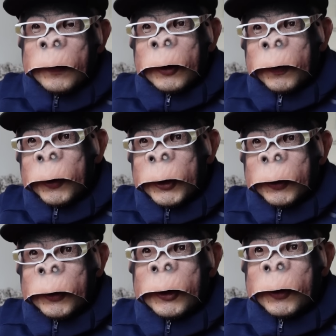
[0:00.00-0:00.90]
ンバーの
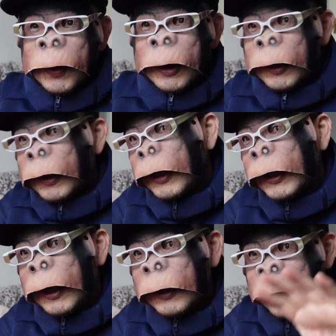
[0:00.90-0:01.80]
ポジションっていうのは
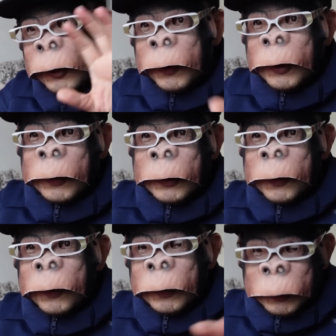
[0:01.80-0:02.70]
左サイドバックです
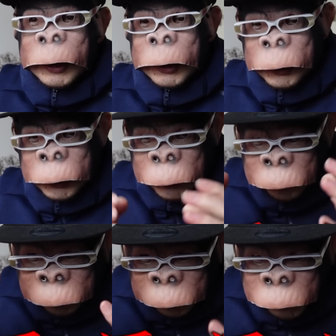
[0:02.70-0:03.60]
よ。一
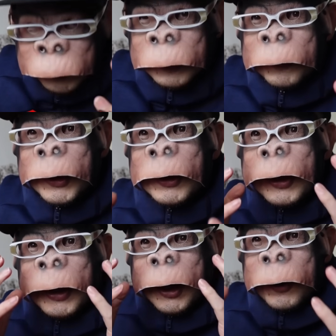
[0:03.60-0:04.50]
番
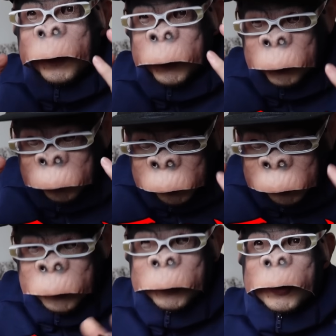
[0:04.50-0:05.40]
フィジカルを求め
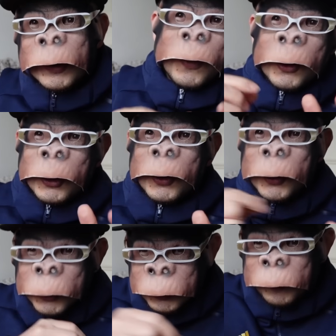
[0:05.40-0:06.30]
られる。もう
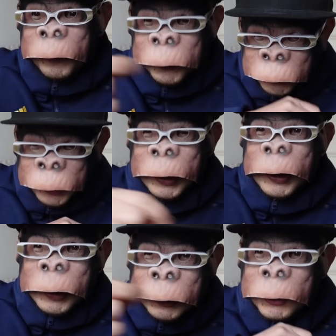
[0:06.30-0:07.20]
90分永
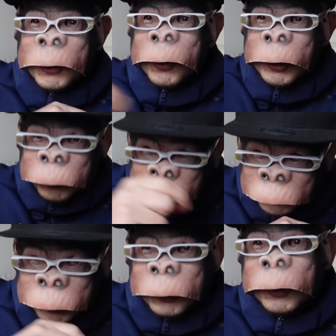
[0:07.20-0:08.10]
遠上下動
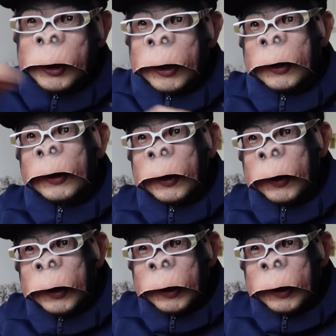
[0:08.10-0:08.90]
しないといけないっていう。